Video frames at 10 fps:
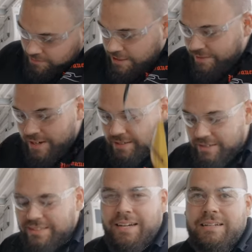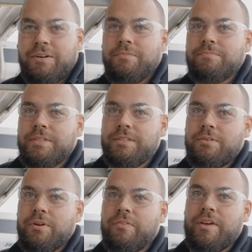quasi nicht rankommt, ne?
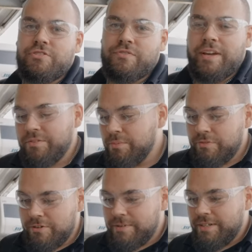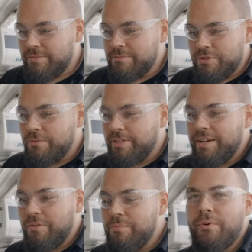Ja. Sehr schwer, nur bevor man jetzt mit dem
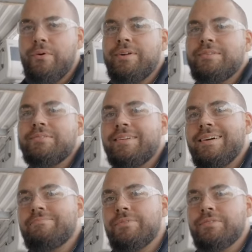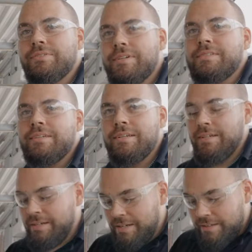Schraubendreher rumpokelt und Lappen und sowas.
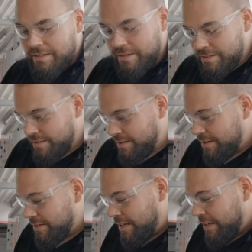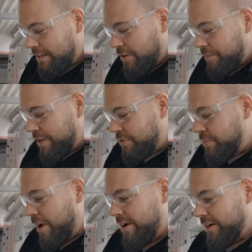Mhm. Das kommt halt
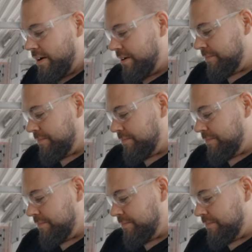überall rein.